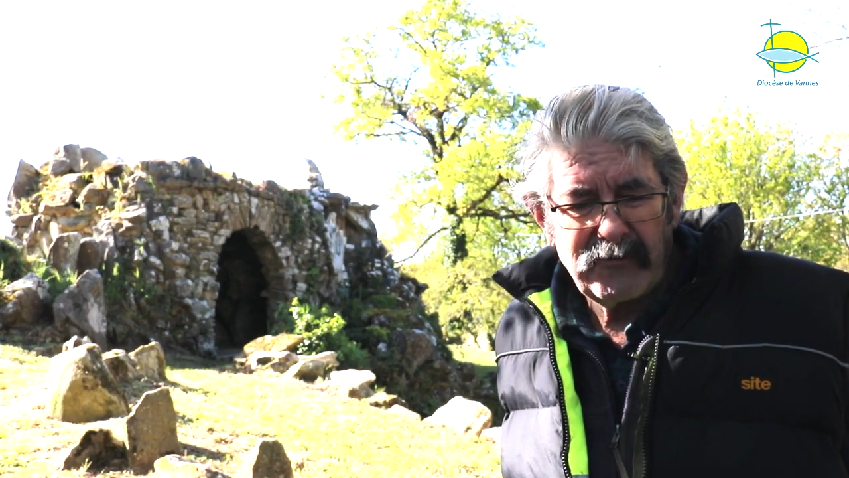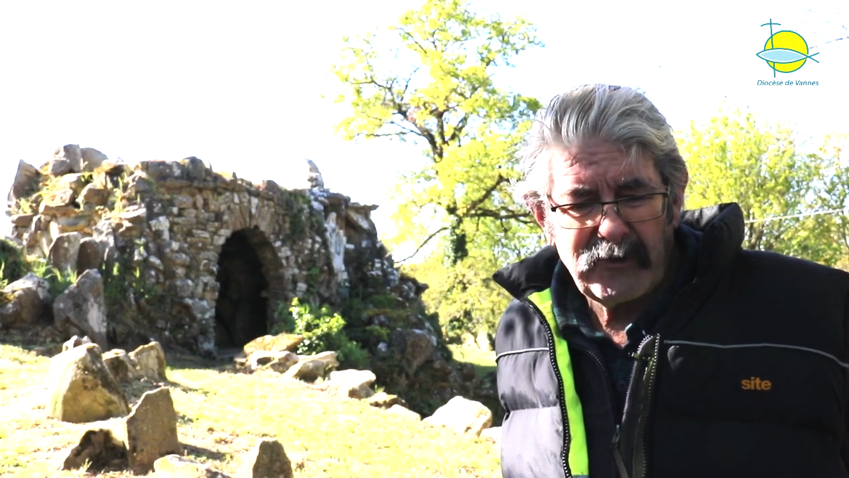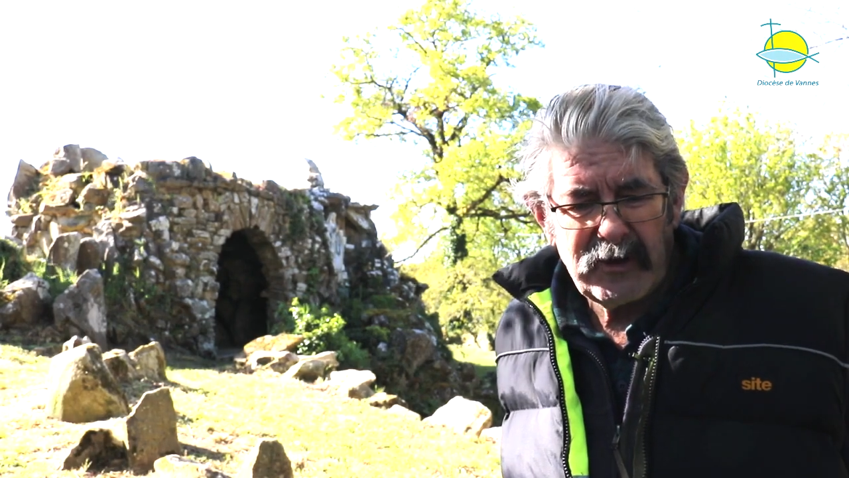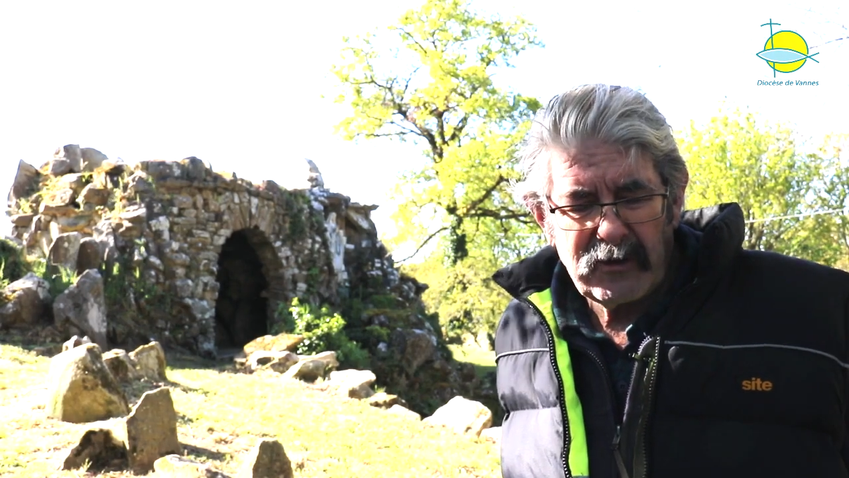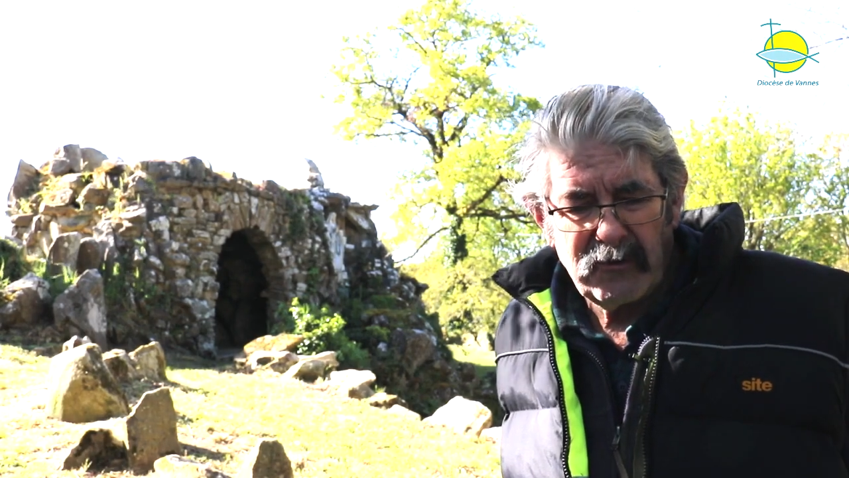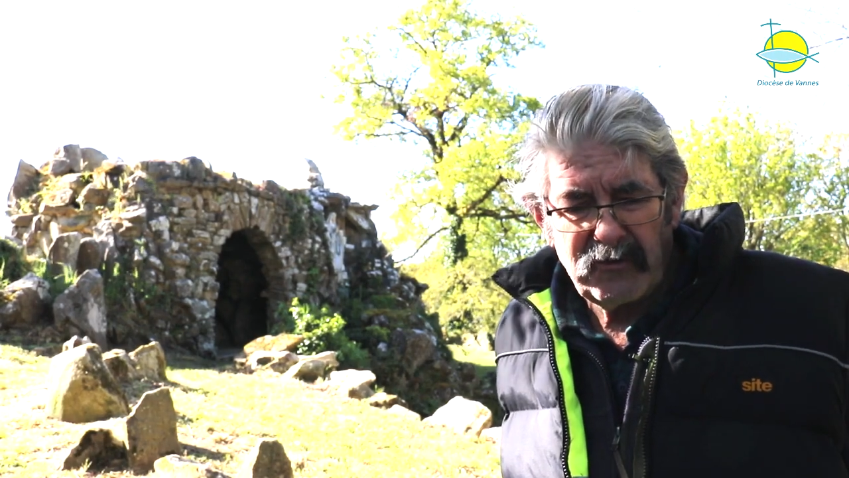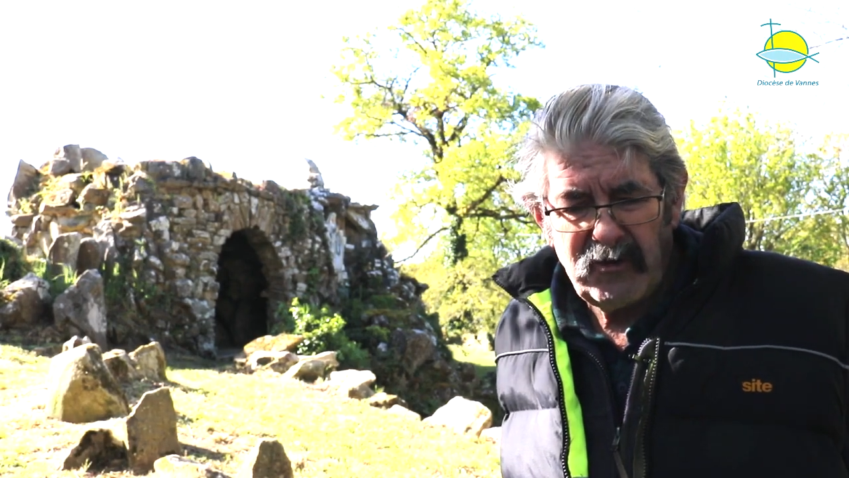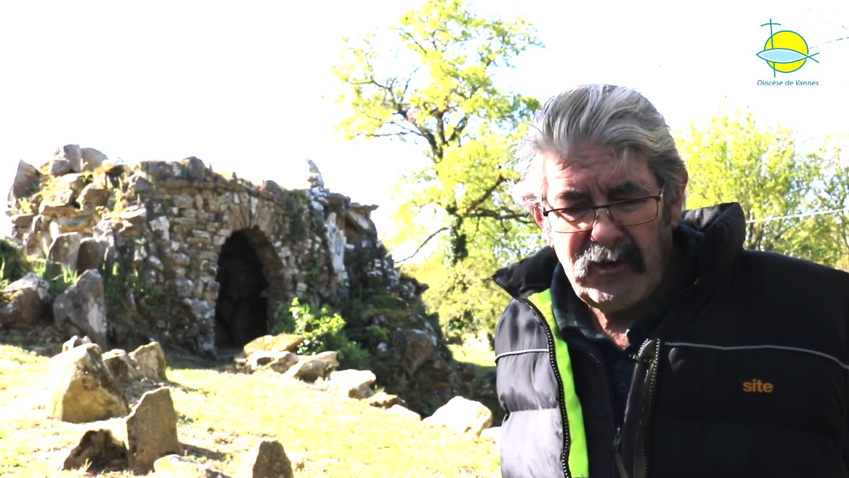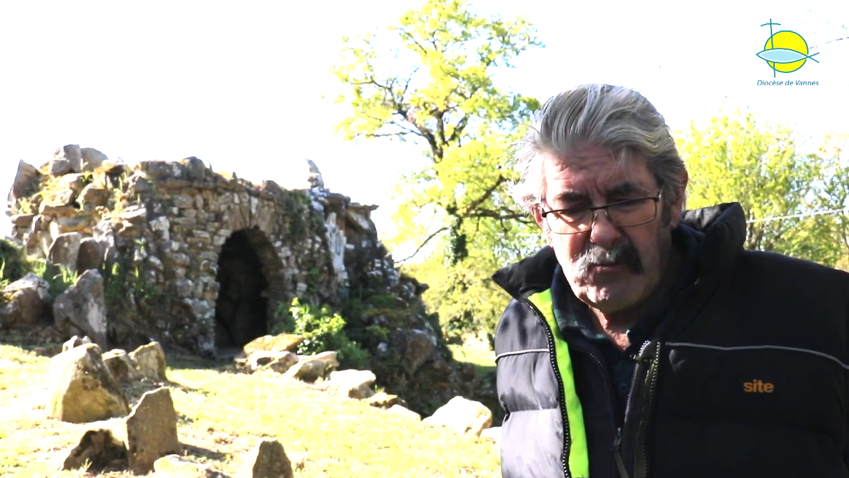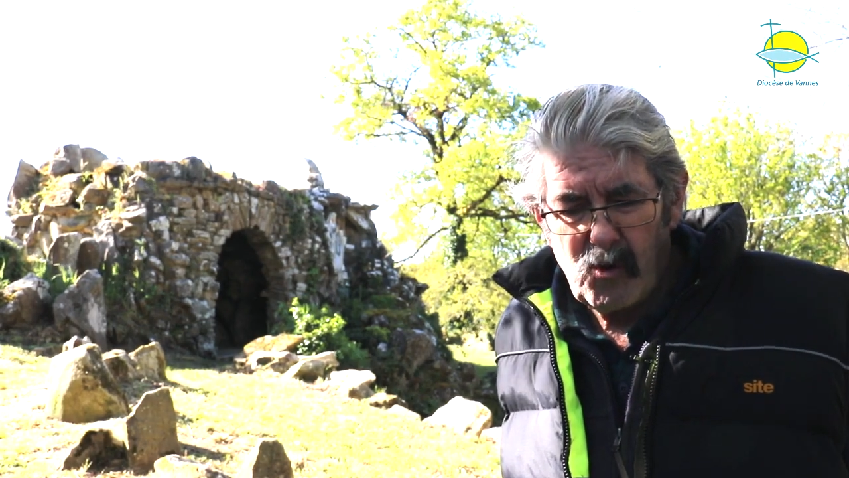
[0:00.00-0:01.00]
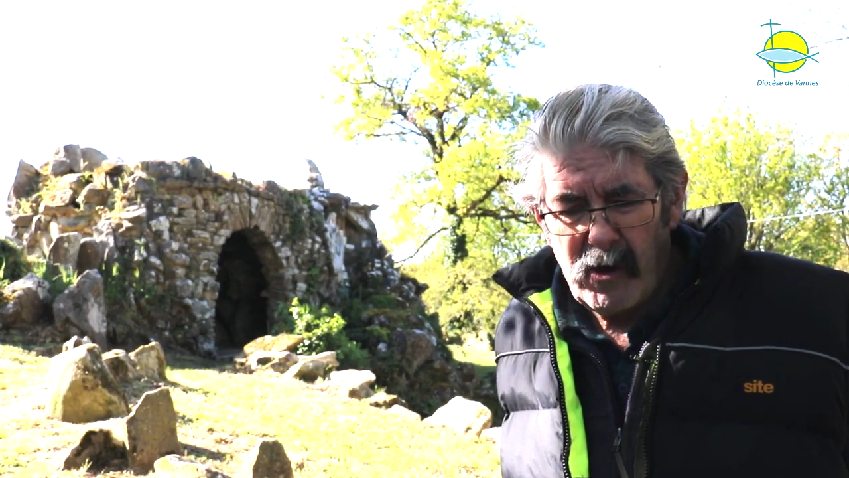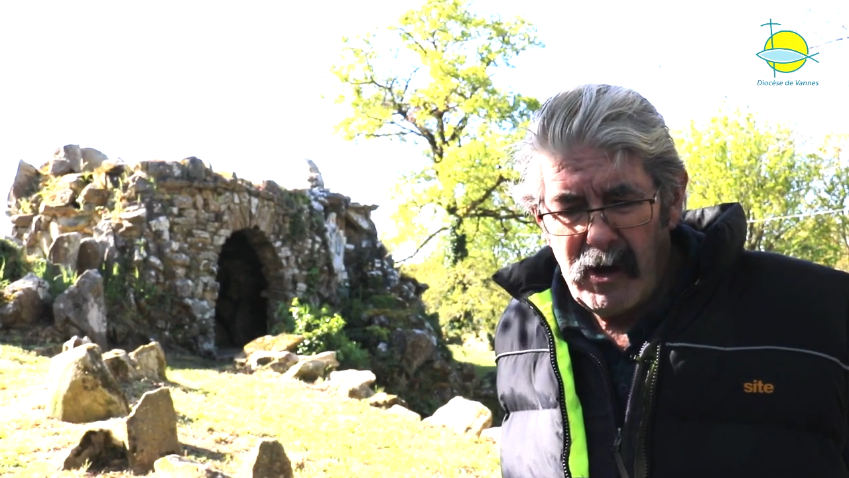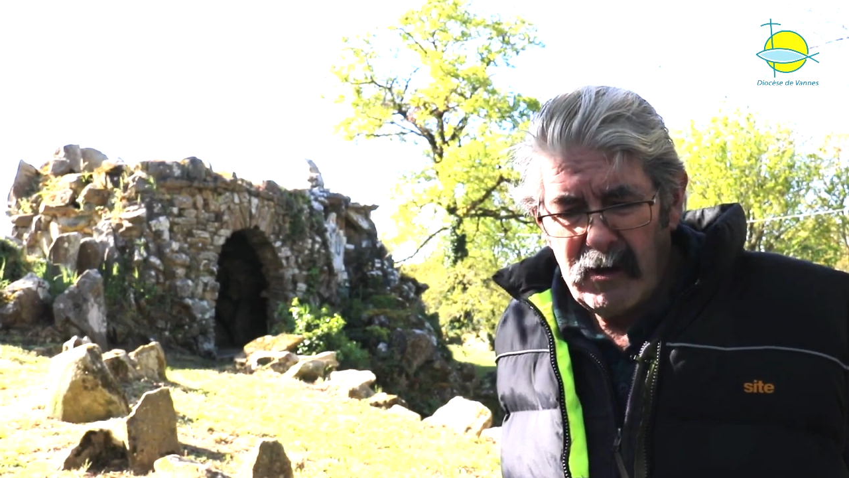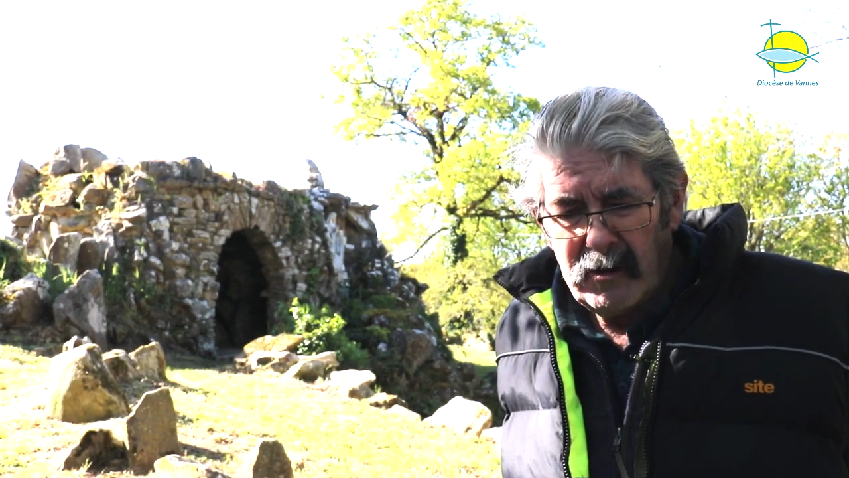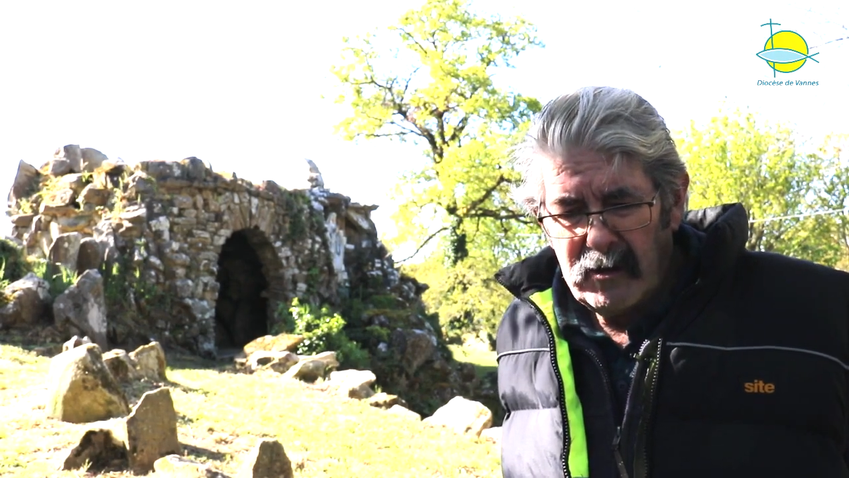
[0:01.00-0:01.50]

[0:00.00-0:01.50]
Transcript: fréquentés, moins